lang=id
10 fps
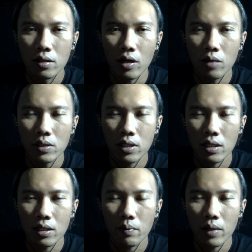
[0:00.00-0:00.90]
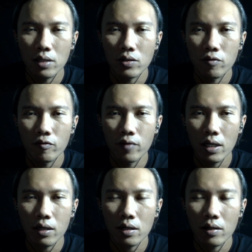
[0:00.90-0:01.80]
Kalau misalnya kita pakai
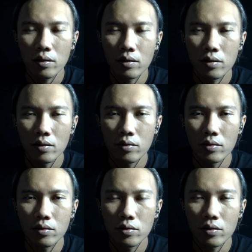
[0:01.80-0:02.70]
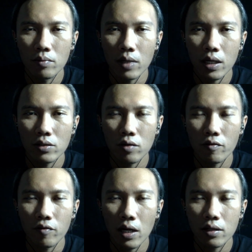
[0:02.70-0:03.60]
software untuk merestore
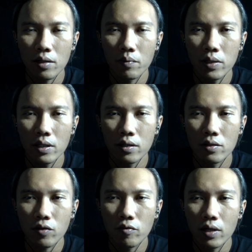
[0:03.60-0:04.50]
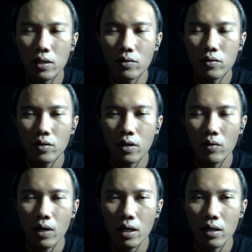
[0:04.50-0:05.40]
file tapi software itu
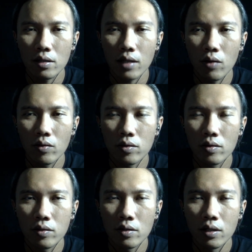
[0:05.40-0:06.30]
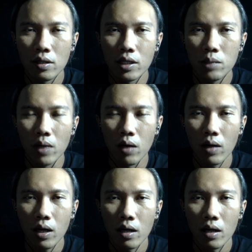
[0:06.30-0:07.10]
keluaran tahun di bawah